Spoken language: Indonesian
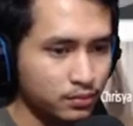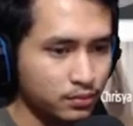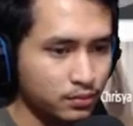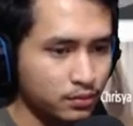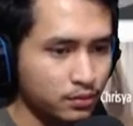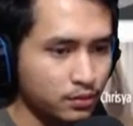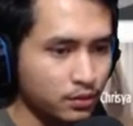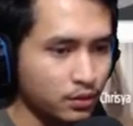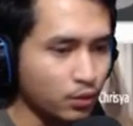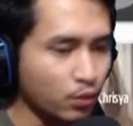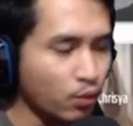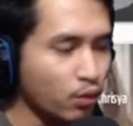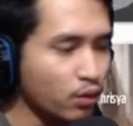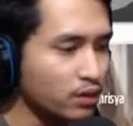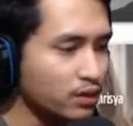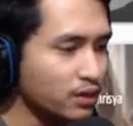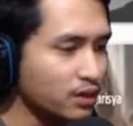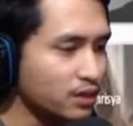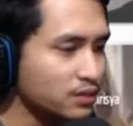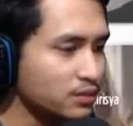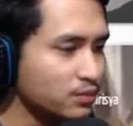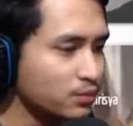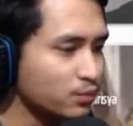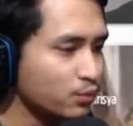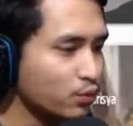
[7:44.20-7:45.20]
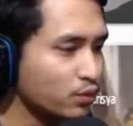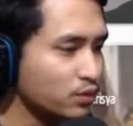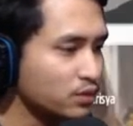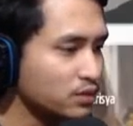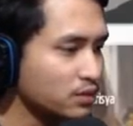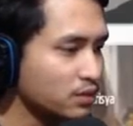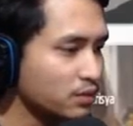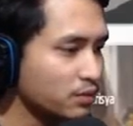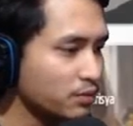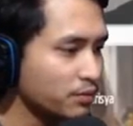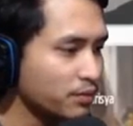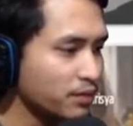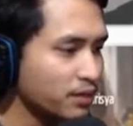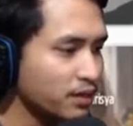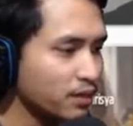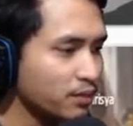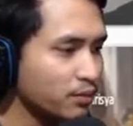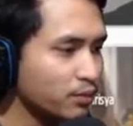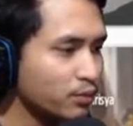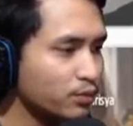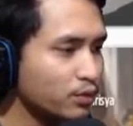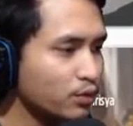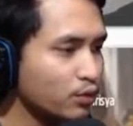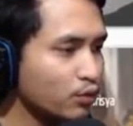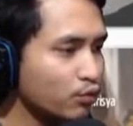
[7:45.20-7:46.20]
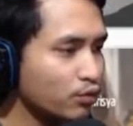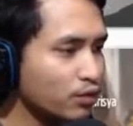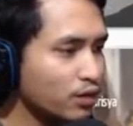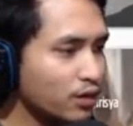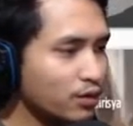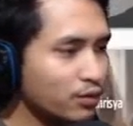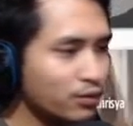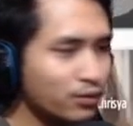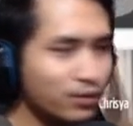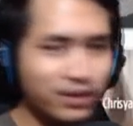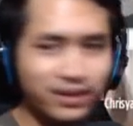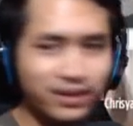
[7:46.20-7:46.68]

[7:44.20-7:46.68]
ya gue kenal semua sih tapi mereka belum tentu kenal gue